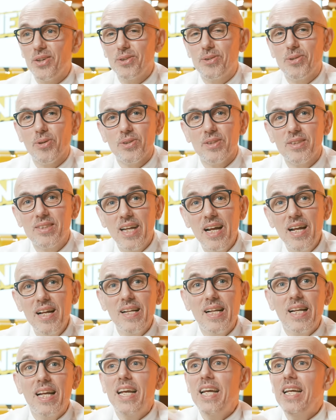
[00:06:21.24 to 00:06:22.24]
autour de ça,
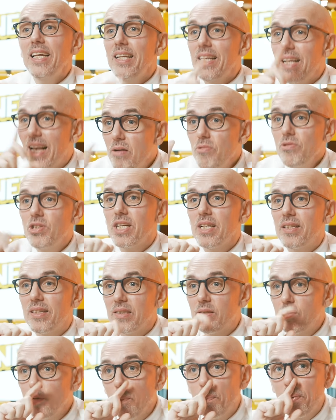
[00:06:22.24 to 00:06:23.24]
et là où j'ai été
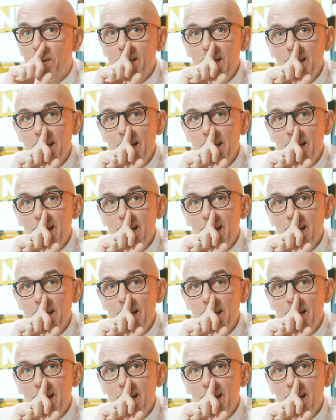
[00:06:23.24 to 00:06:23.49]
surpris,